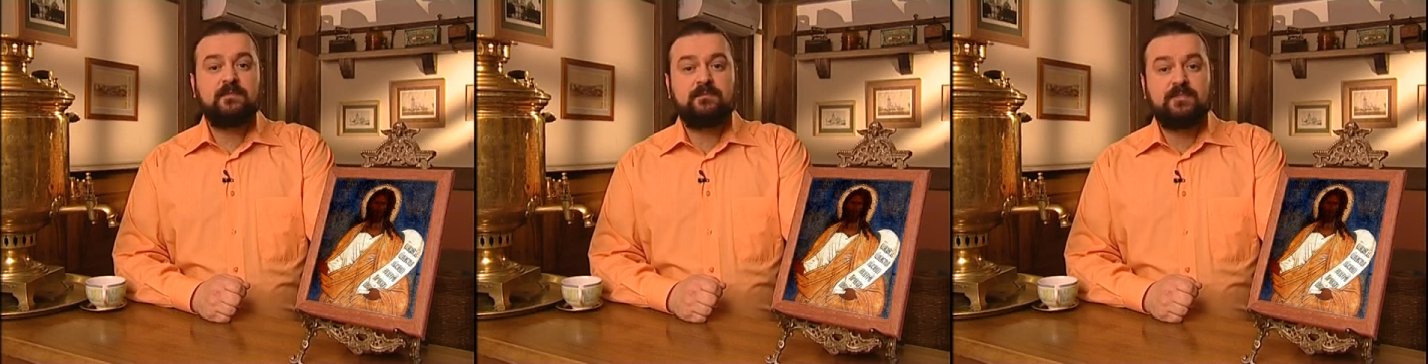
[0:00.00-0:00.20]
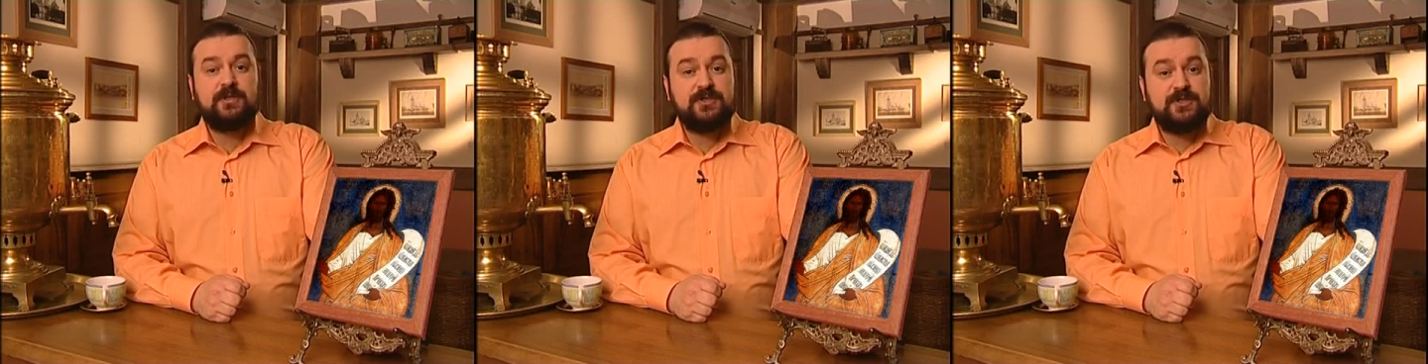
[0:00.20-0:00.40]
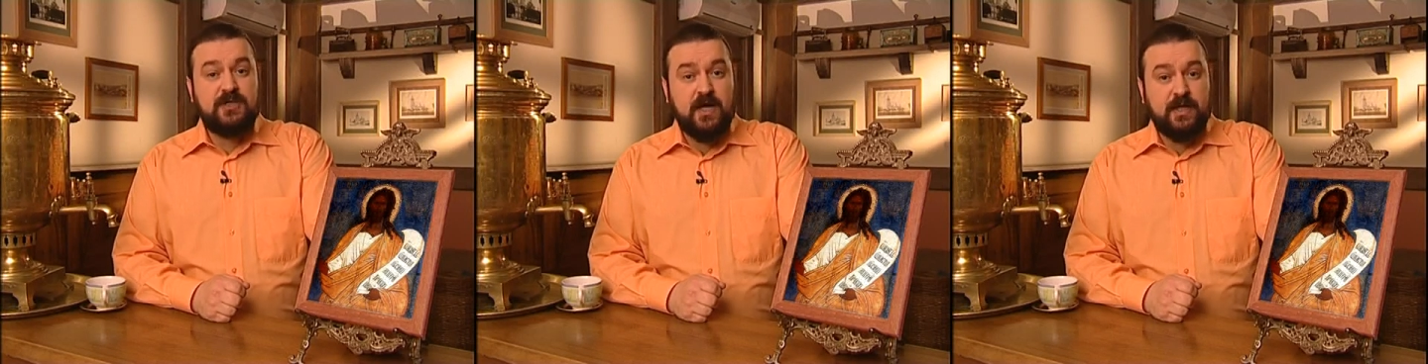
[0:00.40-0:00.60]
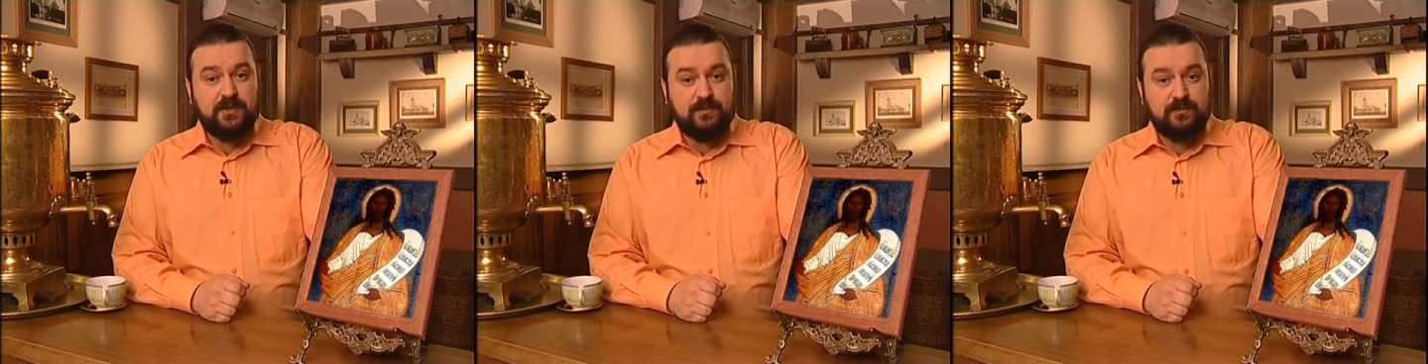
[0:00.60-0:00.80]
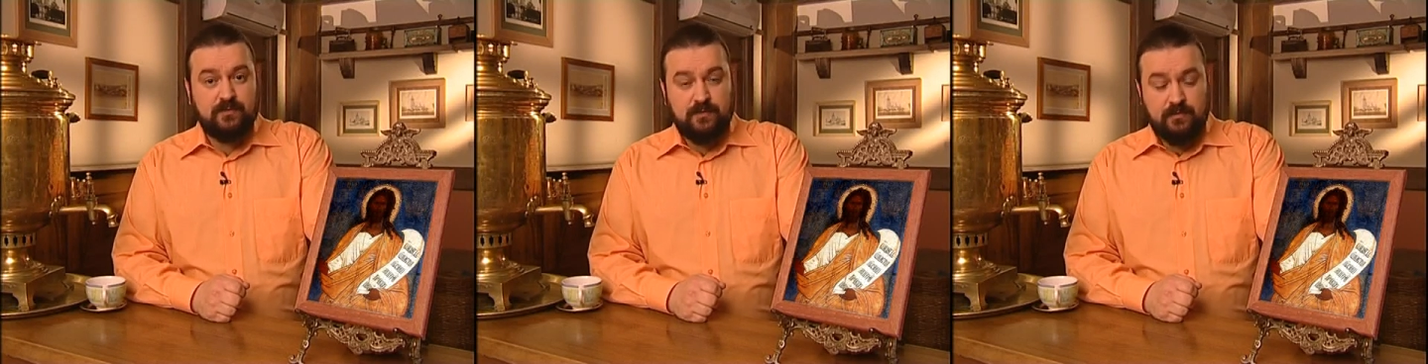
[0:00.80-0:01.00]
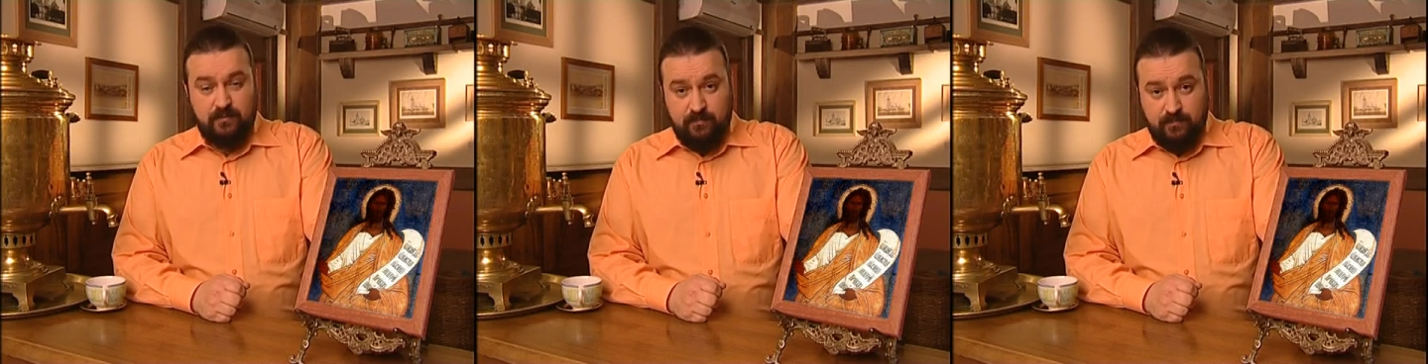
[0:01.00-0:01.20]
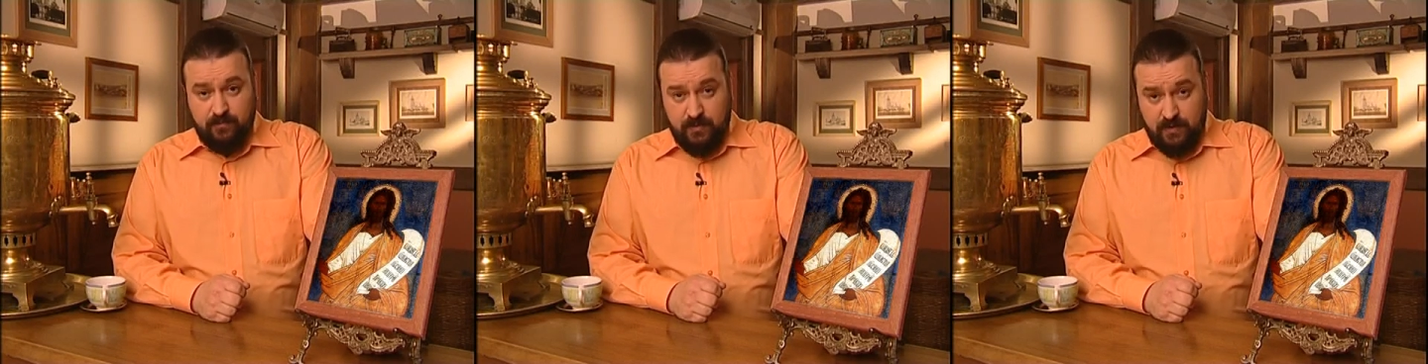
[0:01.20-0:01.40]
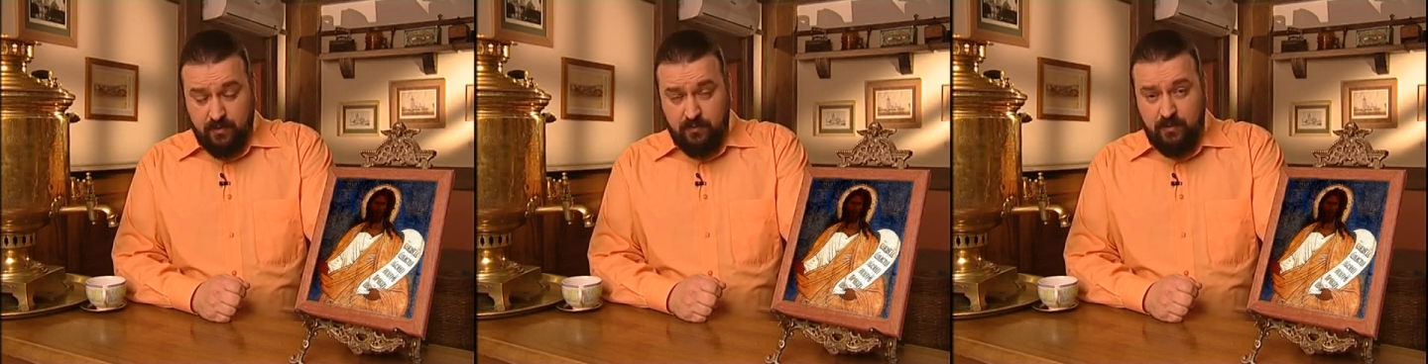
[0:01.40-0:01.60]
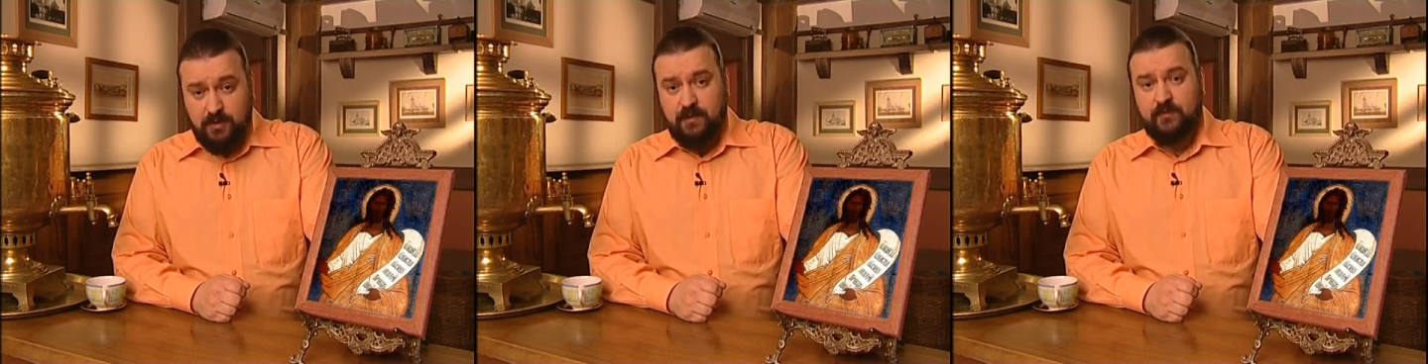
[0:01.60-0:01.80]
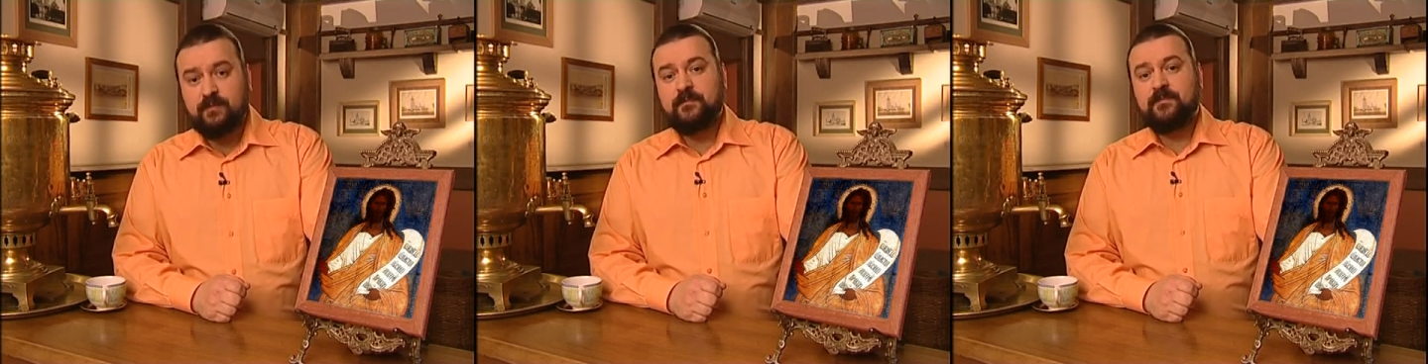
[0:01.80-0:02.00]
печатью
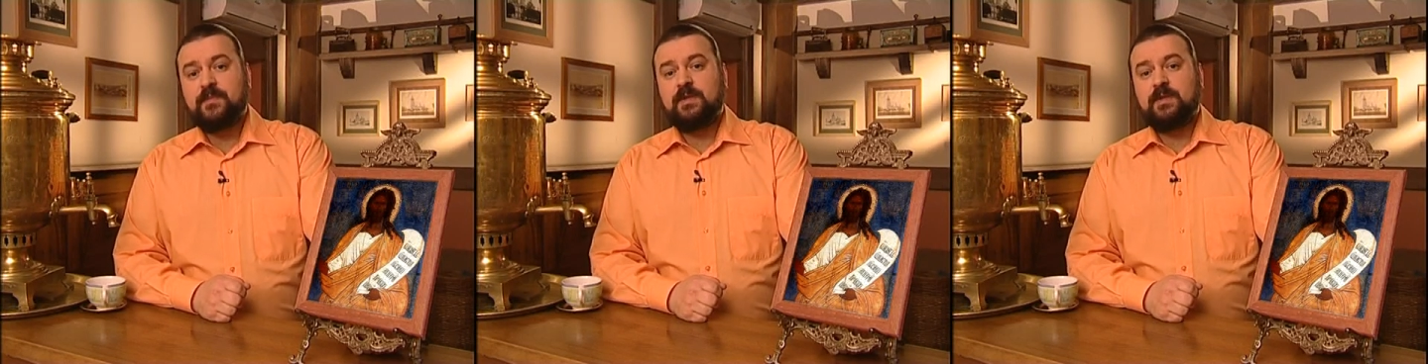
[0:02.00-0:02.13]
пророков,